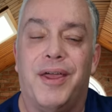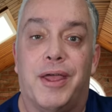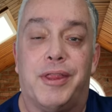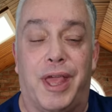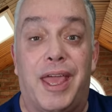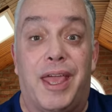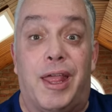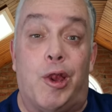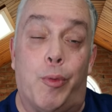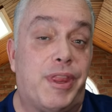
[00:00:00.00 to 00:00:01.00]
Sí,
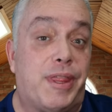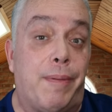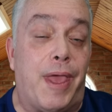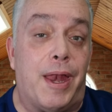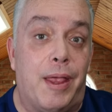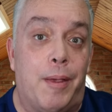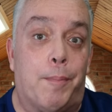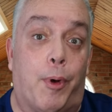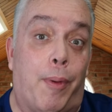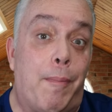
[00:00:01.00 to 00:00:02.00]
lo viste bien.
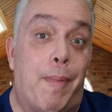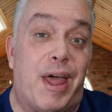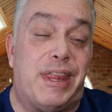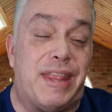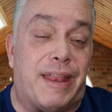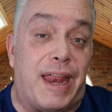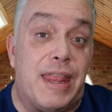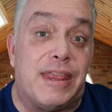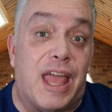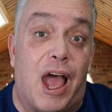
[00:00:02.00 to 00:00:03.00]
Probé más de
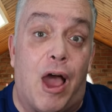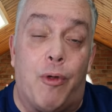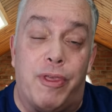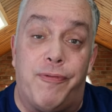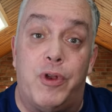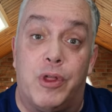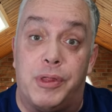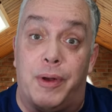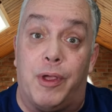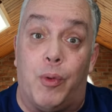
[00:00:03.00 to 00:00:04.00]
30 audífonos
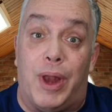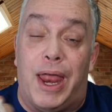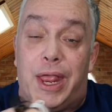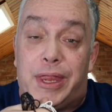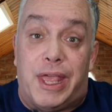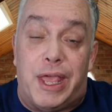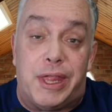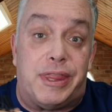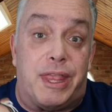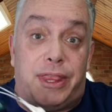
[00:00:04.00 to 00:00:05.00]
auriculares de
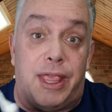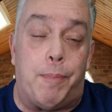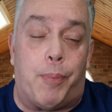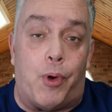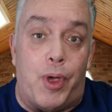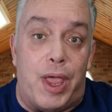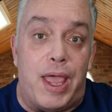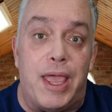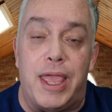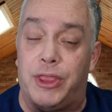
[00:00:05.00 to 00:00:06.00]
este tipo
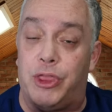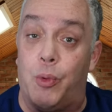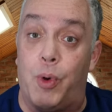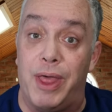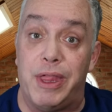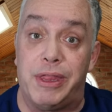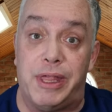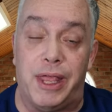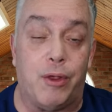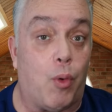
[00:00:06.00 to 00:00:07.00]
y te voy a
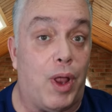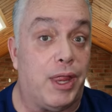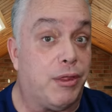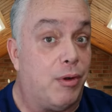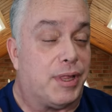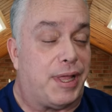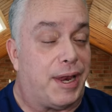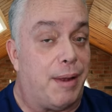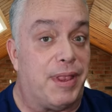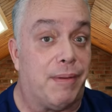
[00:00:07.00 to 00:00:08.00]
decir cuáles son los que
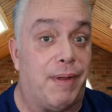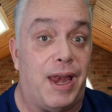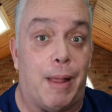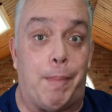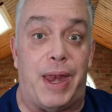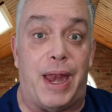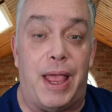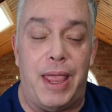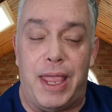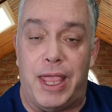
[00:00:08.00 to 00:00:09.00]
realmente valen la pena.
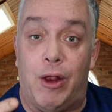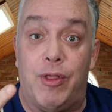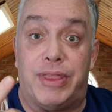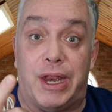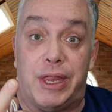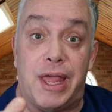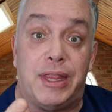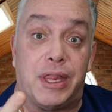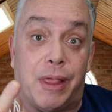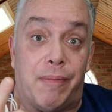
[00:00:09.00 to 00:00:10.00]
Y lo
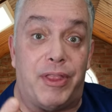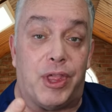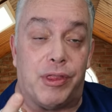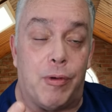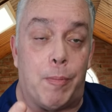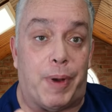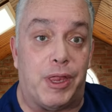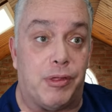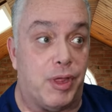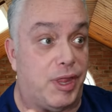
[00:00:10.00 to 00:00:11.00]
interesante es que van desde un
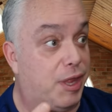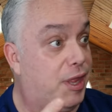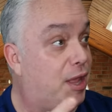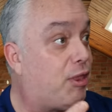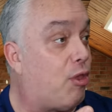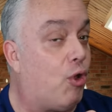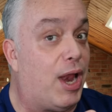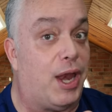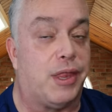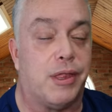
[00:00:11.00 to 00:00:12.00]
precio de 7
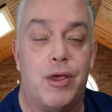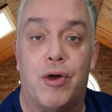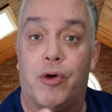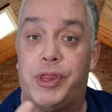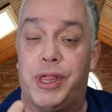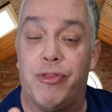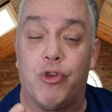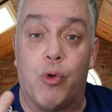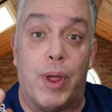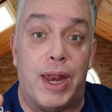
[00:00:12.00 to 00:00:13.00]
dólares o
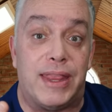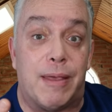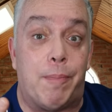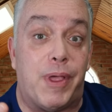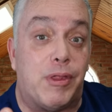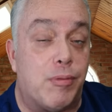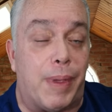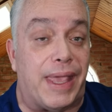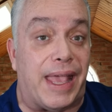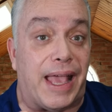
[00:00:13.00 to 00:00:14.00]
140 pesos
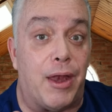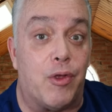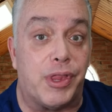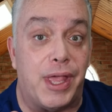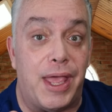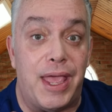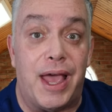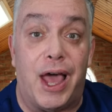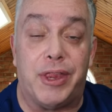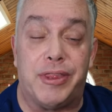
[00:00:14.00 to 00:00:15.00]
mexicanos
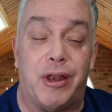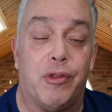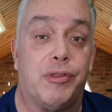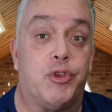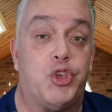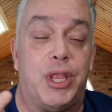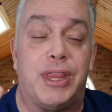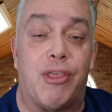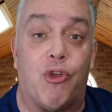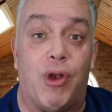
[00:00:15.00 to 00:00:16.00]
hasta los
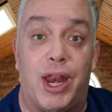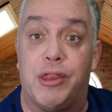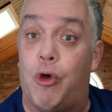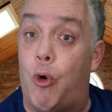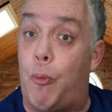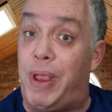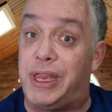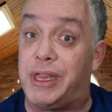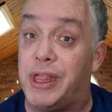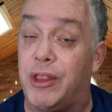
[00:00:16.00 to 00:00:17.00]
80 dólares o
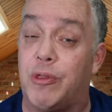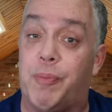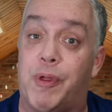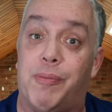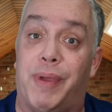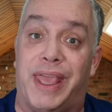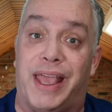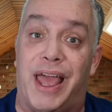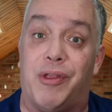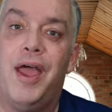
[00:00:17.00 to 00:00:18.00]
1600 pesos
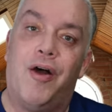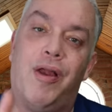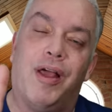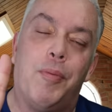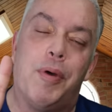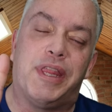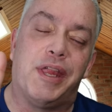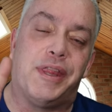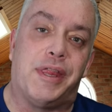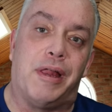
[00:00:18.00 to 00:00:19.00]
mexicanos. Hola, ¿cómo
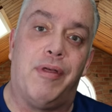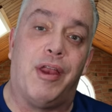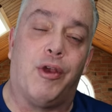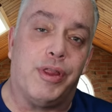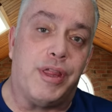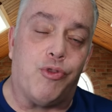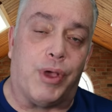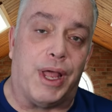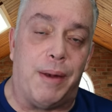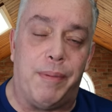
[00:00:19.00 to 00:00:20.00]
estás? Te saluda Royce en tu
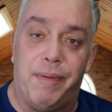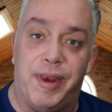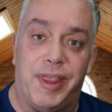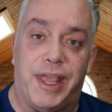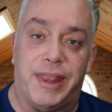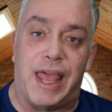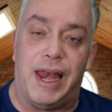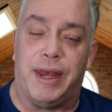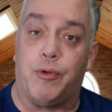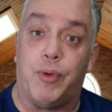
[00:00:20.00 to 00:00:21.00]
canal Vivir
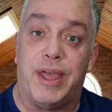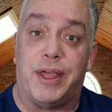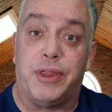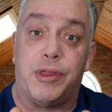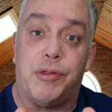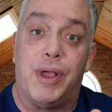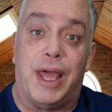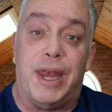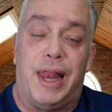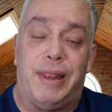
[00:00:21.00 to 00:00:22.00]
Digital. Recuerda que este es un
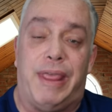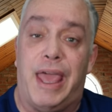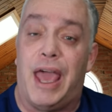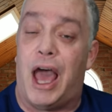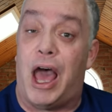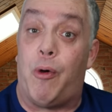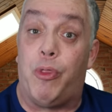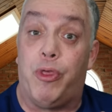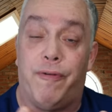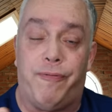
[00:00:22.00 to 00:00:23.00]
canal de
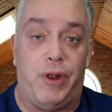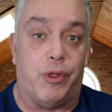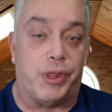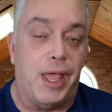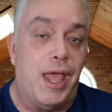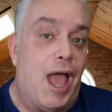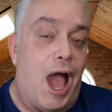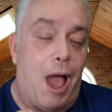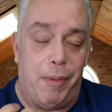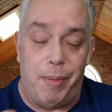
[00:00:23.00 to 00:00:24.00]
audiófilos.
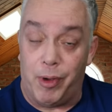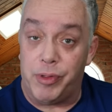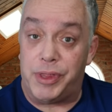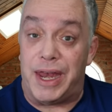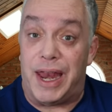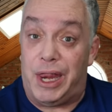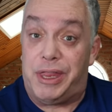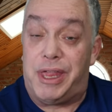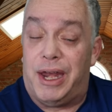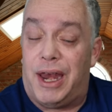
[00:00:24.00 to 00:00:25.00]
A mí me gusta
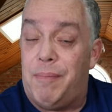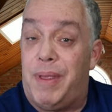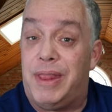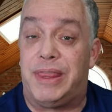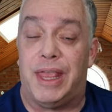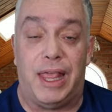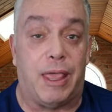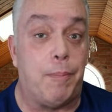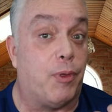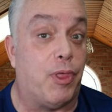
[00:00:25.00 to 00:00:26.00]
analizar realmente el
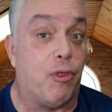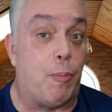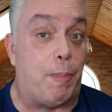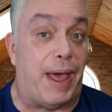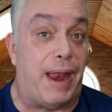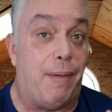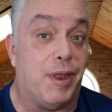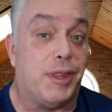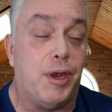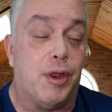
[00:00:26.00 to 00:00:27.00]
equipo de audio para
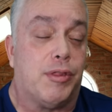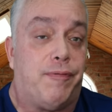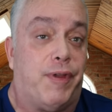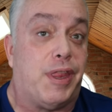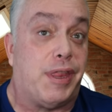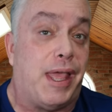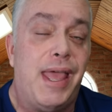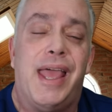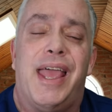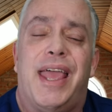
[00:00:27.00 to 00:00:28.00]
ver si nos ofrece
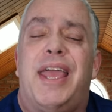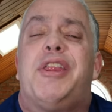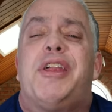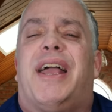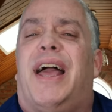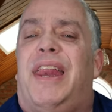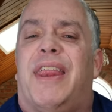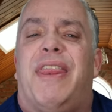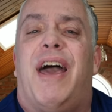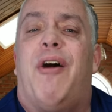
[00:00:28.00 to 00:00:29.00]
esa
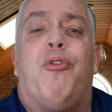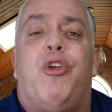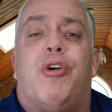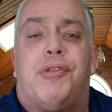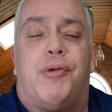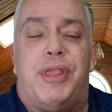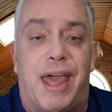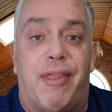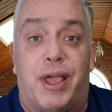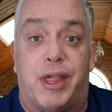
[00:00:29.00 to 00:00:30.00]
calidad de audio
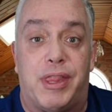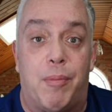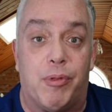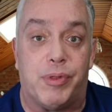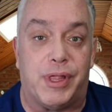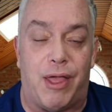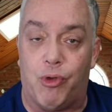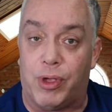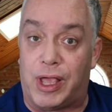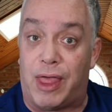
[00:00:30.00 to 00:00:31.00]
soñada que estamos
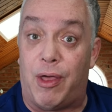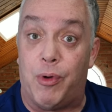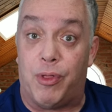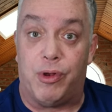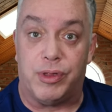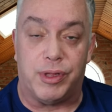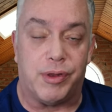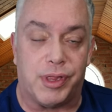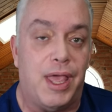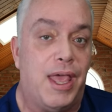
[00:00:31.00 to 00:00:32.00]
buscando cada uno de
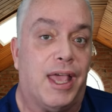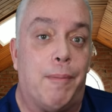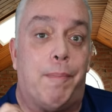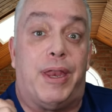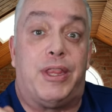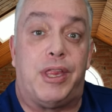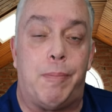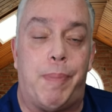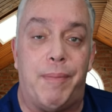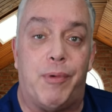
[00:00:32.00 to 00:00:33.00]
nosotros que
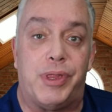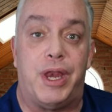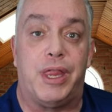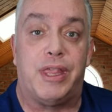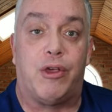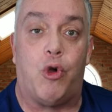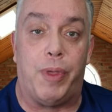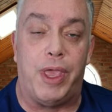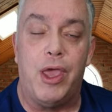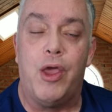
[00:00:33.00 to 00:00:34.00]
participamos en este
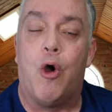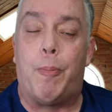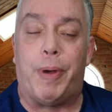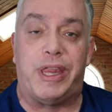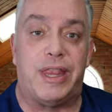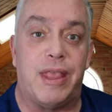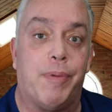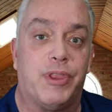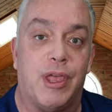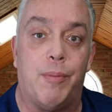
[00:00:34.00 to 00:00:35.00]
hobby o
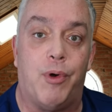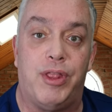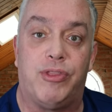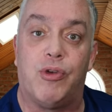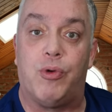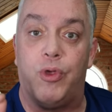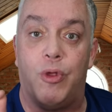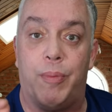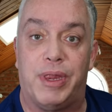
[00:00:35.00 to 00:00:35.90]
pasatiempo tan bonito cuyo nombre es